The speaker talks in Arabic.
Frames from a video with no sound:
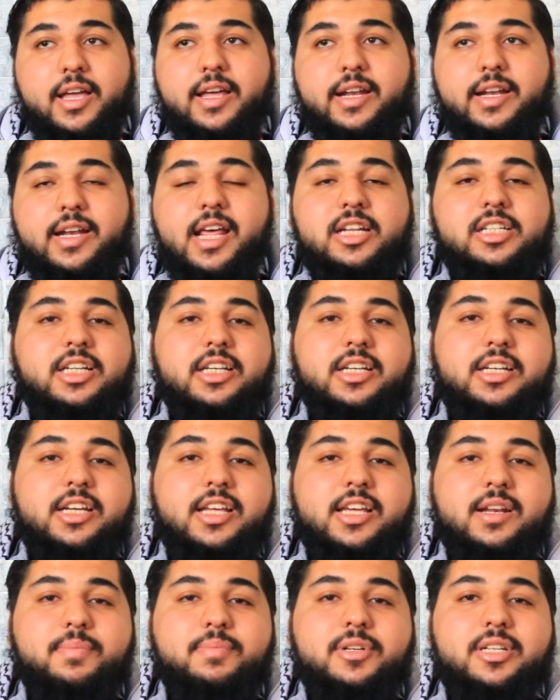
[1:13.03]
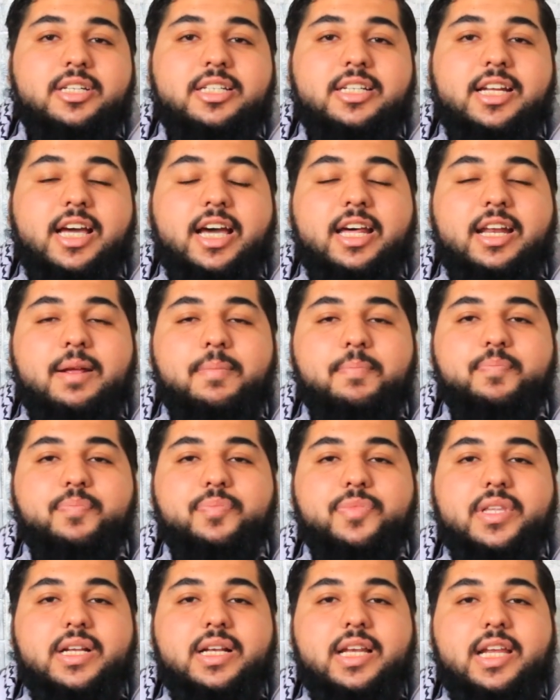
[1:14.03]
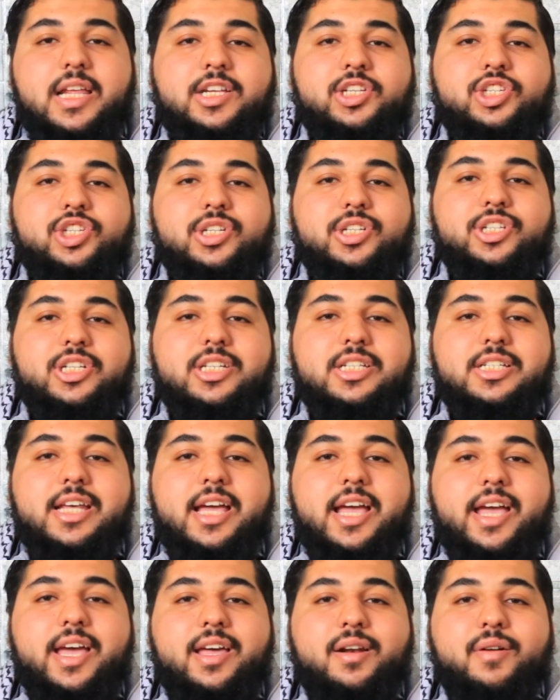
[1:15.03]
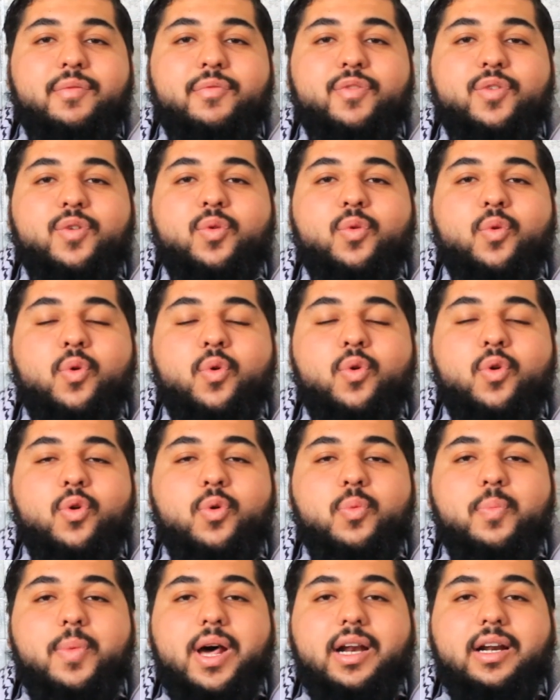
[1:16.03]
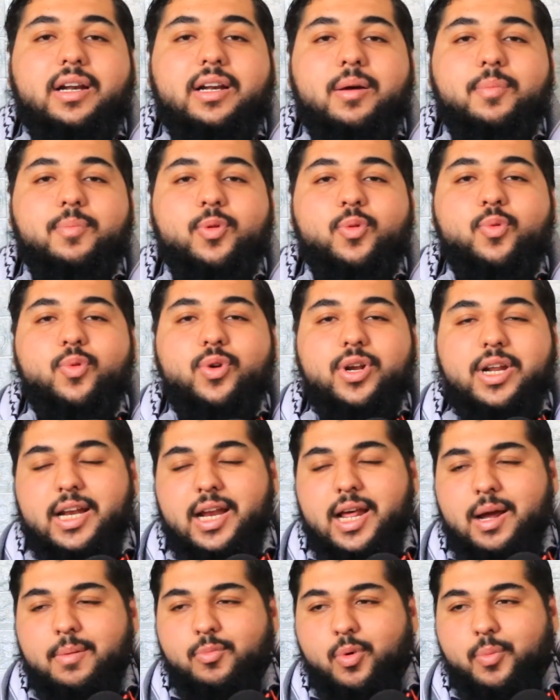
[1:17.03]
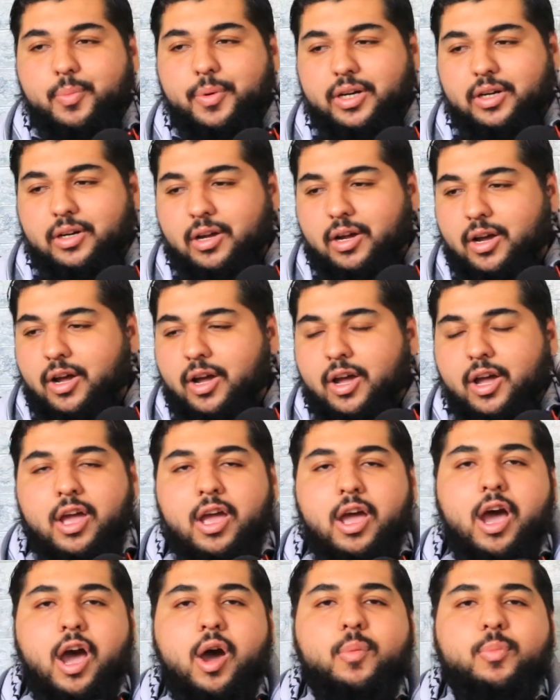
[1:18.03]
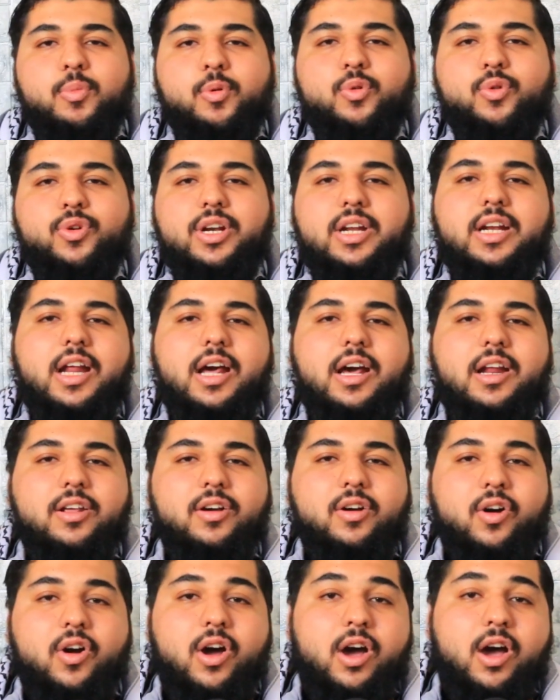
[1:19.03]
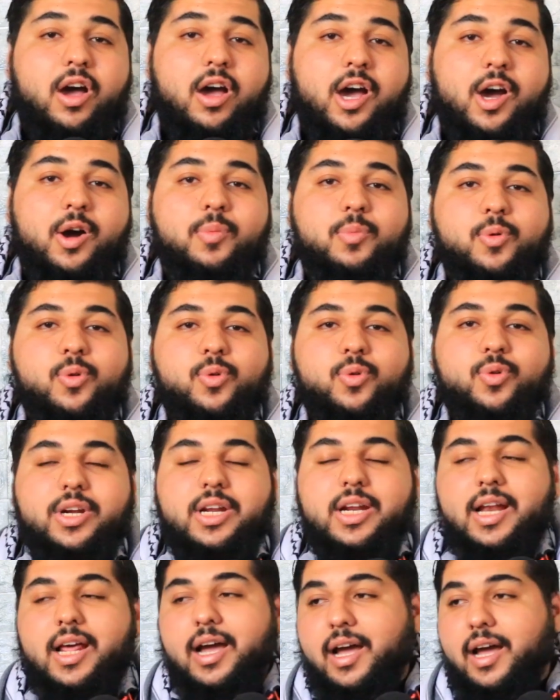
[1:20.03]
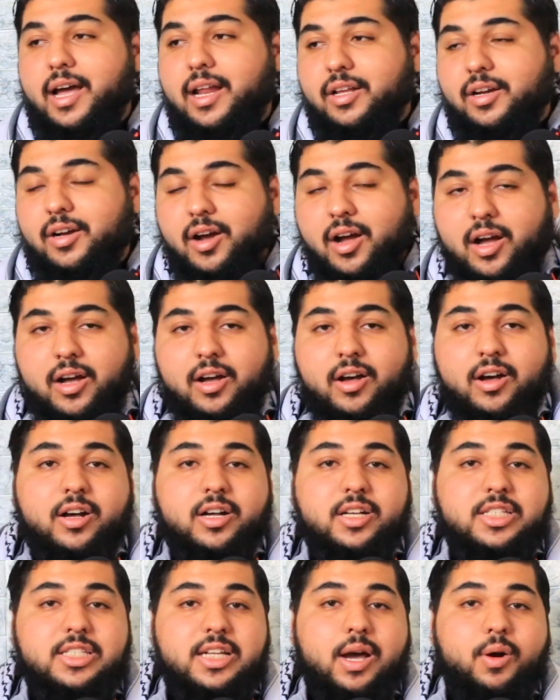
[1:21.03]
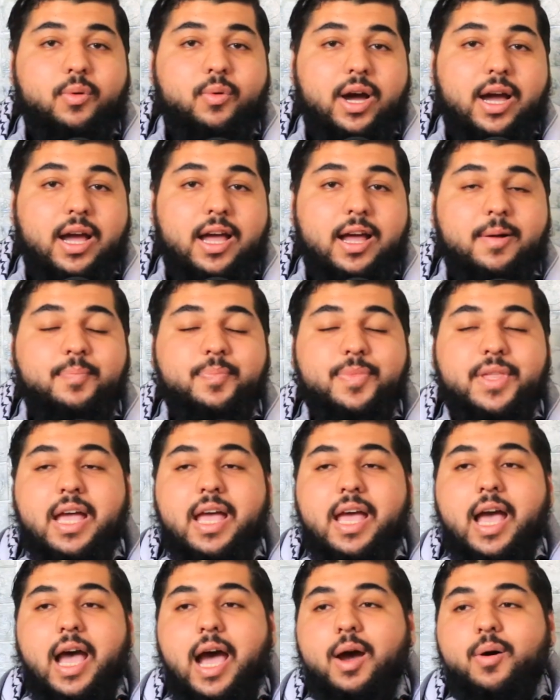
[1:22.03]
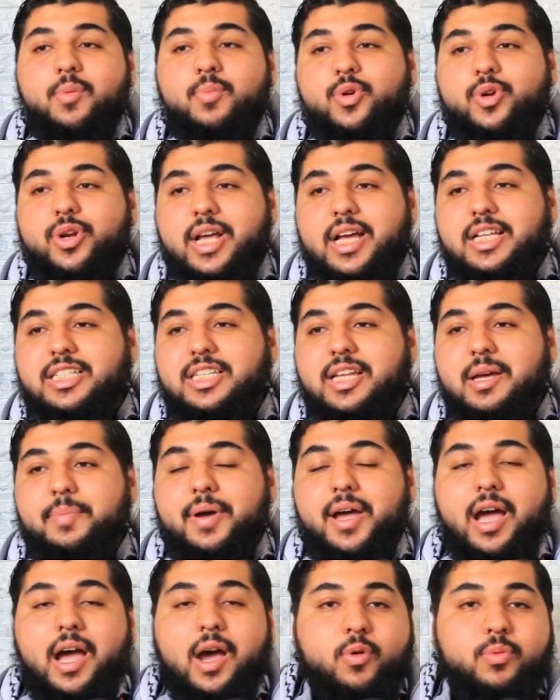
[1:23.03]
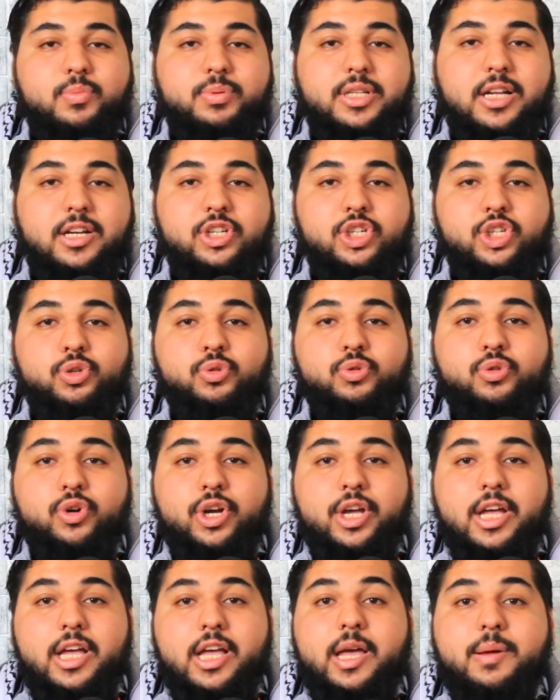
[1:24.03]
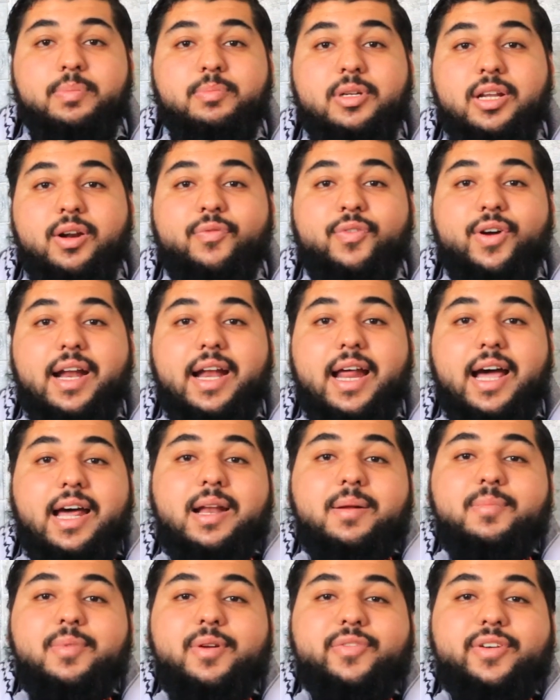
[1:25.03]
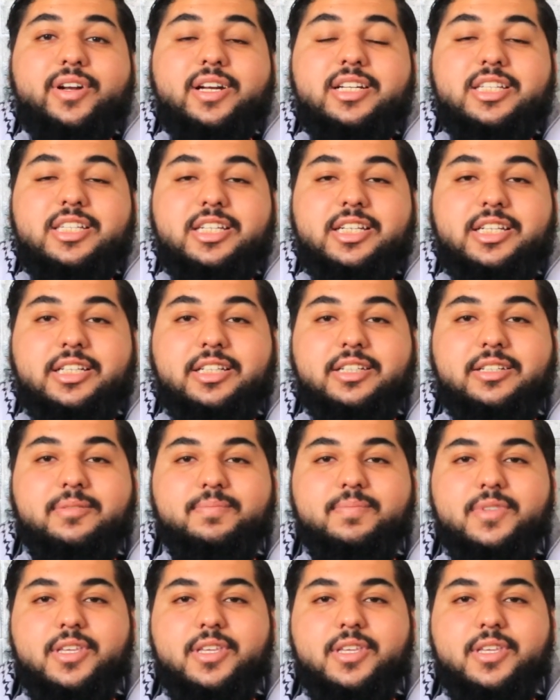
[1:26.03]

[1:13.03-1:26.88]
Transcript: ناس كتير بتستغرب ليش الجزائر في كل مرة بكون إلها مباراة أو بكون إلها لقاء أو بكون إلها لقاء خاص أو عام أو مناسبة أو بصر شو بترفع العالم الفلسطيني